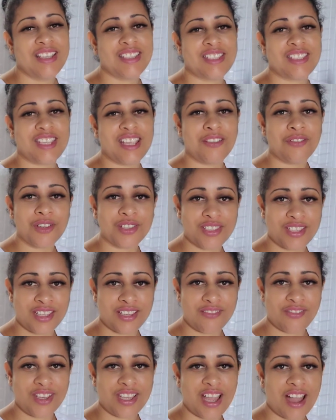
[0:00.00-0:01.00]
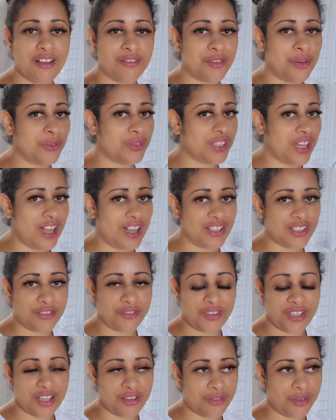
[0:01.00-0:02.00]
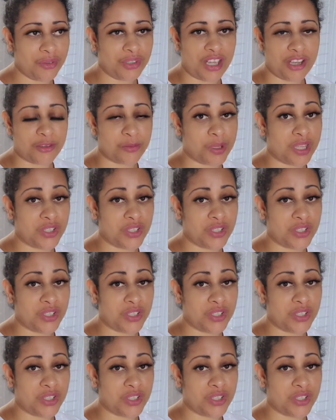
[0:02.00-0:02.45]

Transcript: Se você ficar à vontade, fica à vontade,